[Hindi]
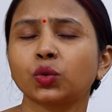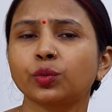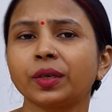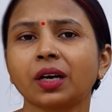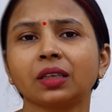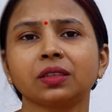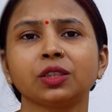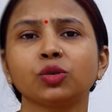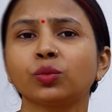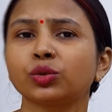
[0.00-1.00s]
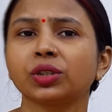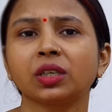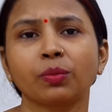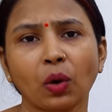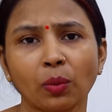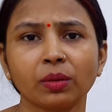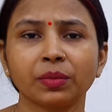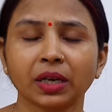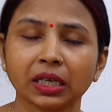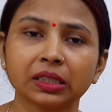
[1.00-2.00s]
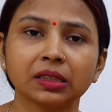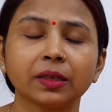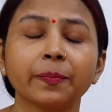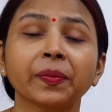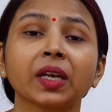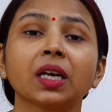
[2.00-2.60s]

कुछ भी खाती थी तो मुझे ये प्रॉब्लम रहती थी